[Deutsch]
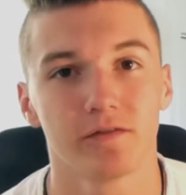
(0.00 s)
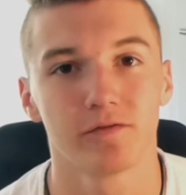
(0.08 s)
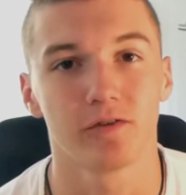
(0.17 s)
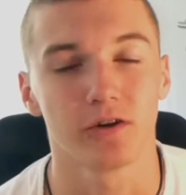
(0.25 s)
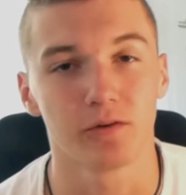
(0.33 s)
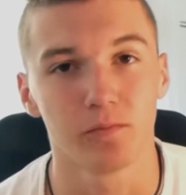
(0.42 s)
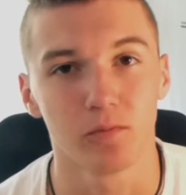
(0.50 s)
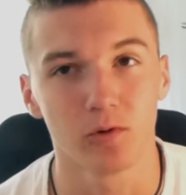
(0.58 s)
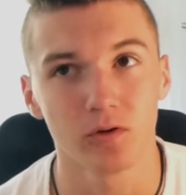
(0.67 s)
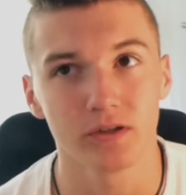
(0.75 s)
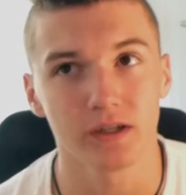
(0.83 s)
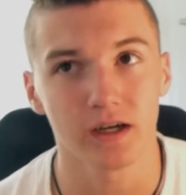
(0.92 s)
von
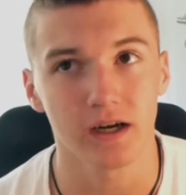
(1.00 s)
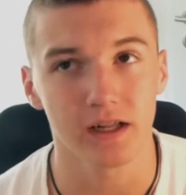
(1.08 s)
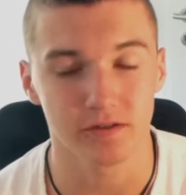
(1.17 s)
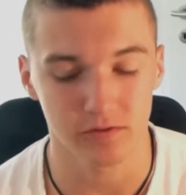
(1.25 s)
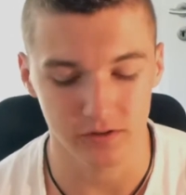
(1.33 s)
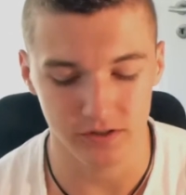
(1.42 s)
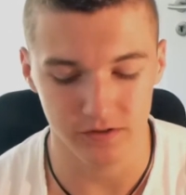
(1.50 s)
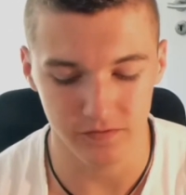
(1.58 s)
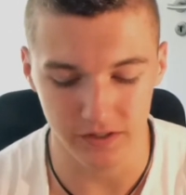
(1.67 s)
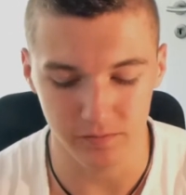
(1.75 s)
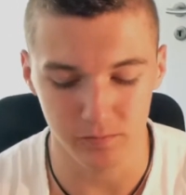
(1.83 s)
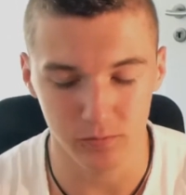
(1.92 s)
Montag, also es
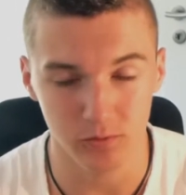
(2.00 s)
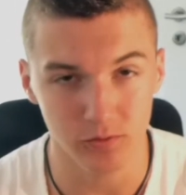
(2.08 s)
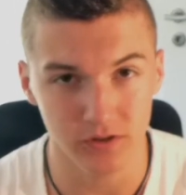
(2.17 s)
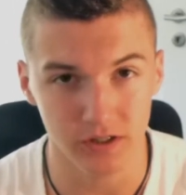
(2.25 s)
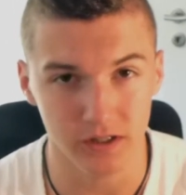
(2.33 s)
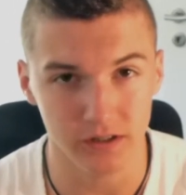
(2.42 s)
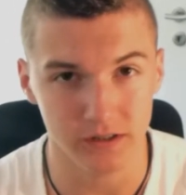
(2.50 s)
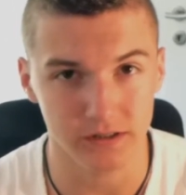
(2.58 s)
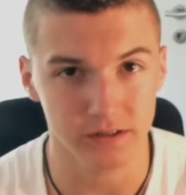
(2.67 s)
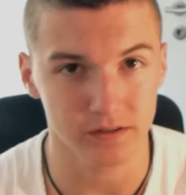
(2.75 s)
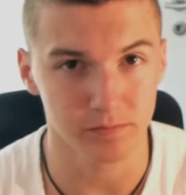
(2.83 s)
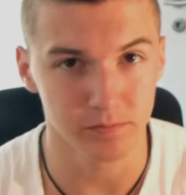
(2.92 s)
werden Montag,
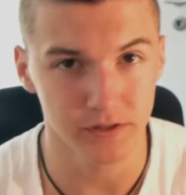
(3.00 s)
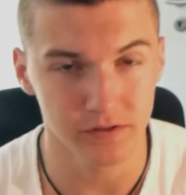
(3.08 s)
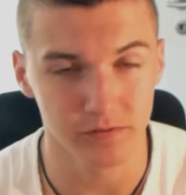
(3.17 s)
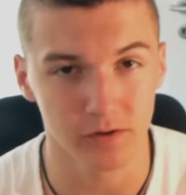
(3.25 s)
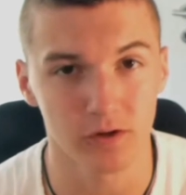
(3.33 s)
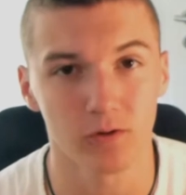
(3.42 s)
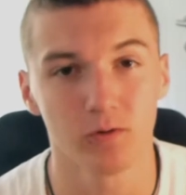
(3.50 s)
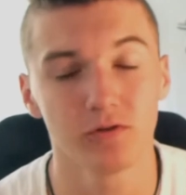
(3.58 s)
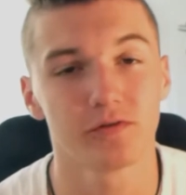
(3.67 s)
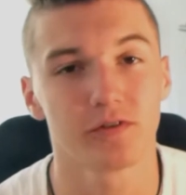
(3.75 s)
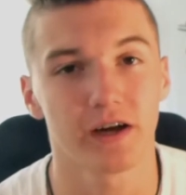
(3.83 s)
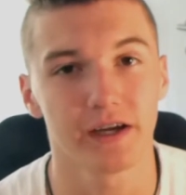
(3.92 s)
Mittwoch
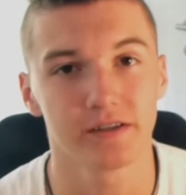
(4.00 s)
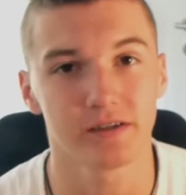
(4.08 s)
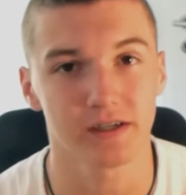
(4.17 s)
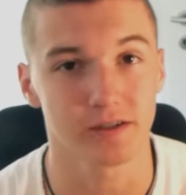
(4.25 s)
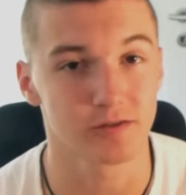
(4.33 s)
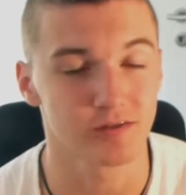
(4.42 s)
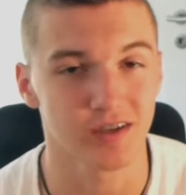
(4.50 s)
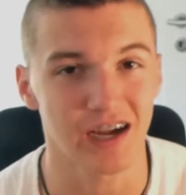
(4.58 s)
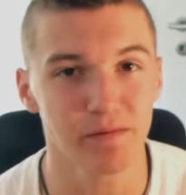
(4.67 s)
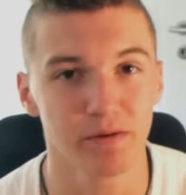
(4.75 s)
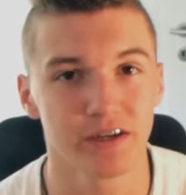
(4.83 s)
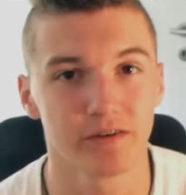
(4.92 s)
und Freitag, also
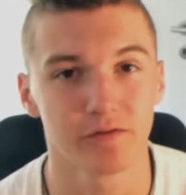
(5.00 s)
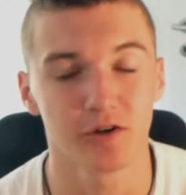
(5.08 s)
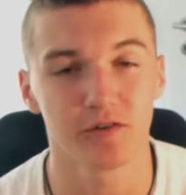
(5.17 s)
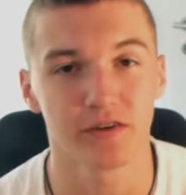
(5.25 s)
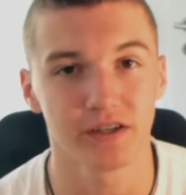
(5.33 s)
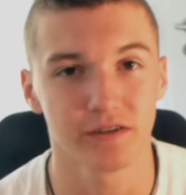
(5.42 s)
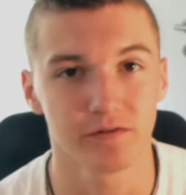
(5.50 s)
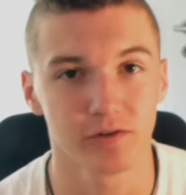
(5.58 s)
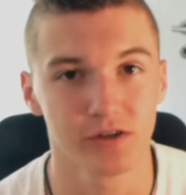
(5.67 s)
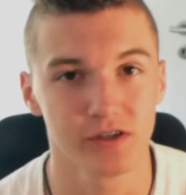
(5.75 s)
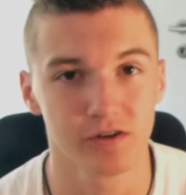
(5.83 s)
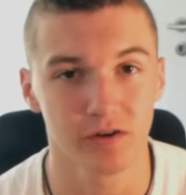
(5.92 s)
dreimal in der Woche werden eine
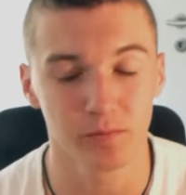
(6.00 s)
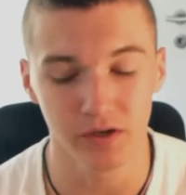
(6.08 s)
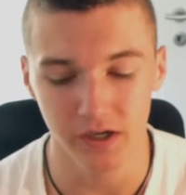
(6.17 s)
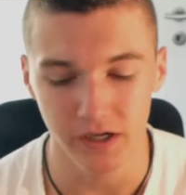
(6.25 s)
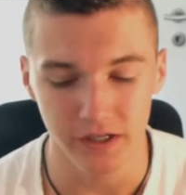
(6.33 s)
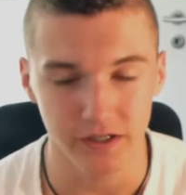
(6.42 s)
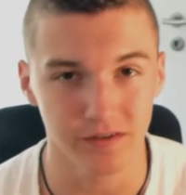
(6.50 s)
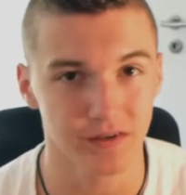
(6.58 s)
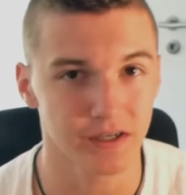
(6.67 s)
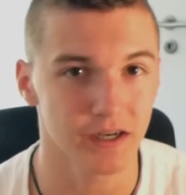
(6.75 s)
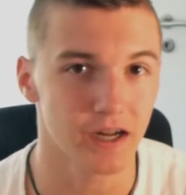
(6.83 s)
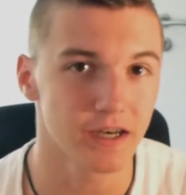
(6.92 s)
Folge kommen. Die
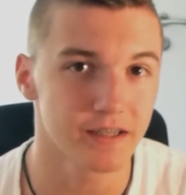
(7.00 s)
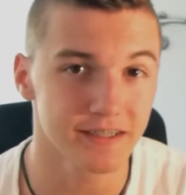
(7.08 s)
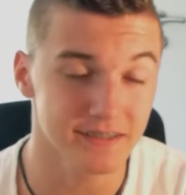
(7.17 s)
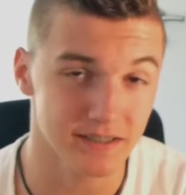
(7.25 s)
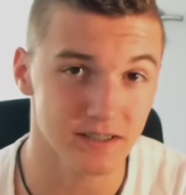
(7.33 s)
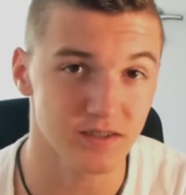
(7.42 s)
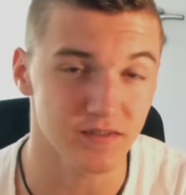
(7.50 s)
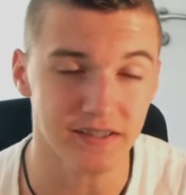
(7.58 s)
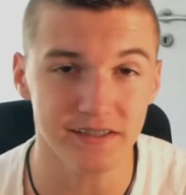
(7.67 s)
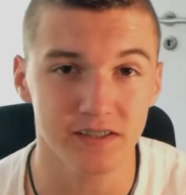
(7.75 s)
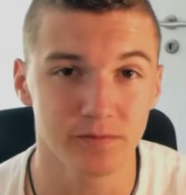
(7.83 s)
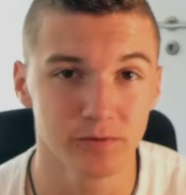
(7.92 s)
werden allerdings dann
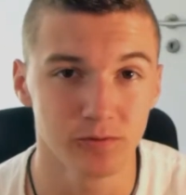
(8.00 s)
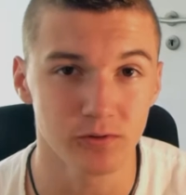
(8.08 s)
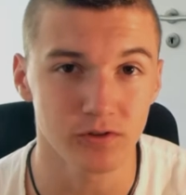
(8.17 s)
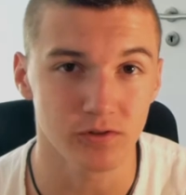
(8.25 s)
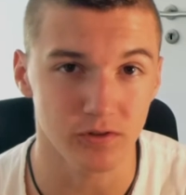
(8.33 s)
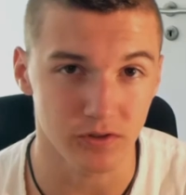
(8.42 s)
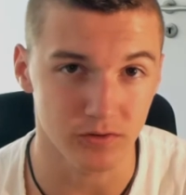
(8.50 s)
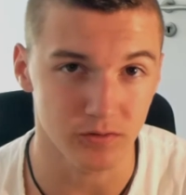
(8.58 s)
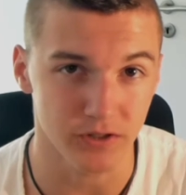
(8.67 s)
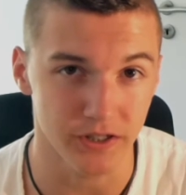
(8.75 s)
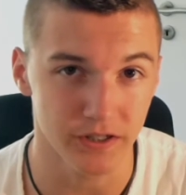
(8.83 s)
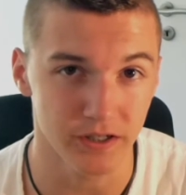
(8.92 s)
20 Minuten oder
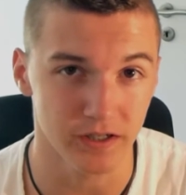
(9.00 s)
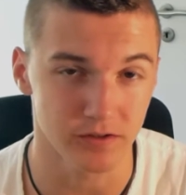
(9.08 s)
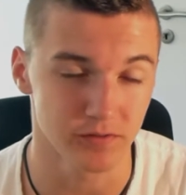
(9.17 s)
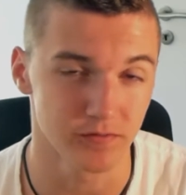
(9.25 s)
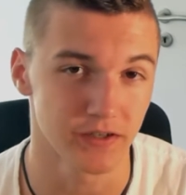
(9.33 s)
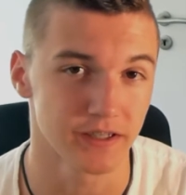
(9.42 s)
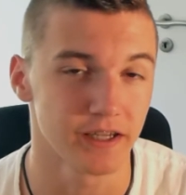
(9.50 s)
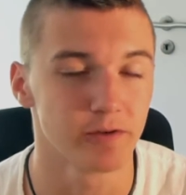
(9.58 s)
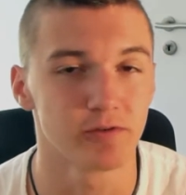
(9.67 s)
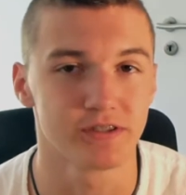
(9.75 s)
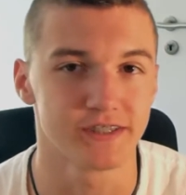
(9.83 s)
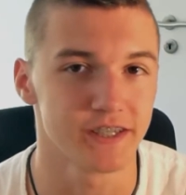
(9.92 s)
so gehen, also die werden nicht
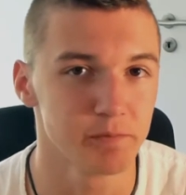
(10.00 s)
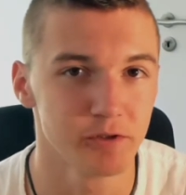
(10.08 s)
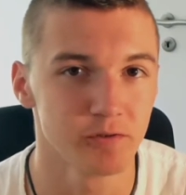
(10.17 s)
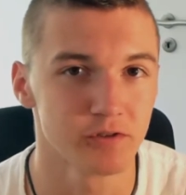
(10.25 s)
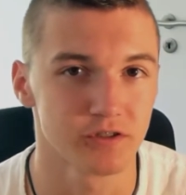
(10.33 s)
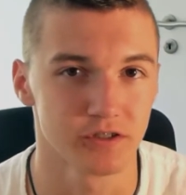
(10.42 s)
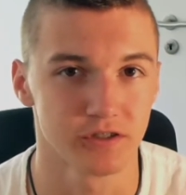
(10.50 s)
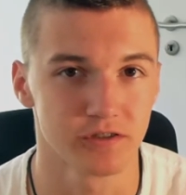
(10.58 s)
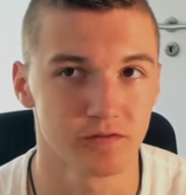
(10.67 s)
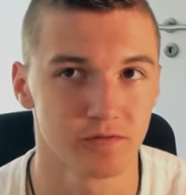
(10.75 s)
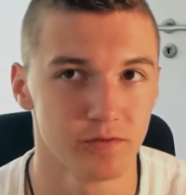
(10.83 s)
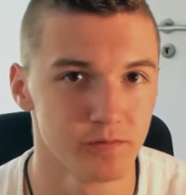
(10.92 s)
nur 10 Minuten,
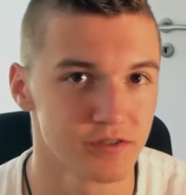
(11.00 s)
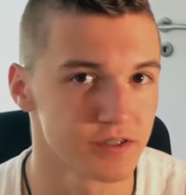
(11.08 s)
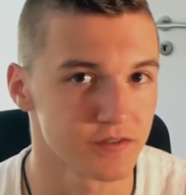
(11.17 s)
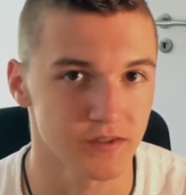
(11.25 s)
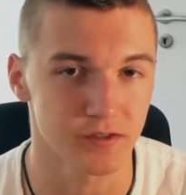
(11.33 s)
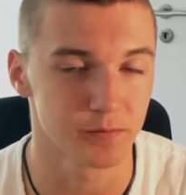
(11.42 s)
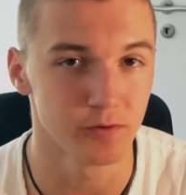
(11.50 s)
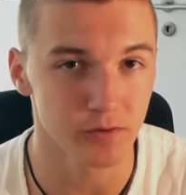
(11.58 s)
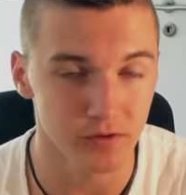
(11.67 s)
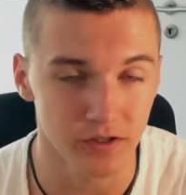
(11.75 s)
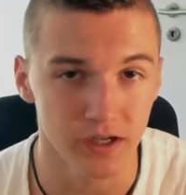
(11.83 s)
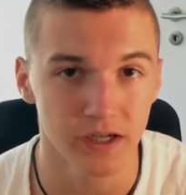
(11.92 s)
sondern 15, 20
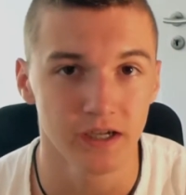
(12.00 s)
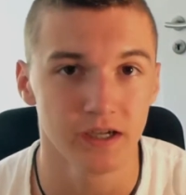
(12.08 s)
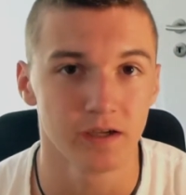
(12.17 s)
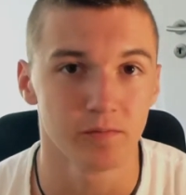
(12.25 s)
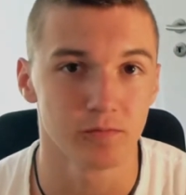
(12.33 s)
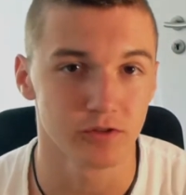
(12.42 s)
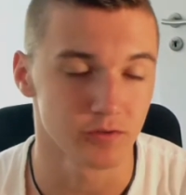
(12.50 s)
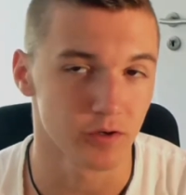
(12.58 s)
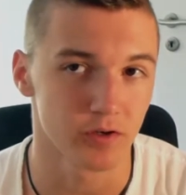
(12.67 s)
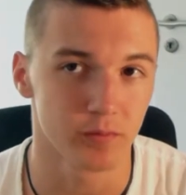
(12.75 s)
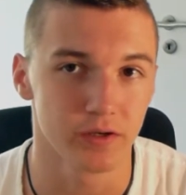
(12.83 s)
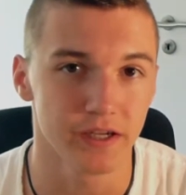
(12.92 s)
Minuten. Muss ich noch
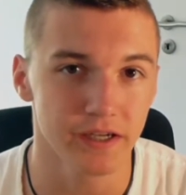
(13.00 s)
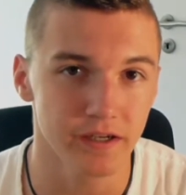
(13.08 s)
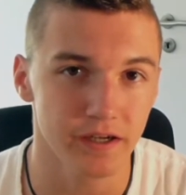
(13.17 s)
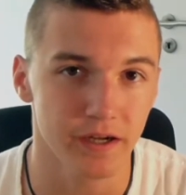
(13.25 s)
überlegen.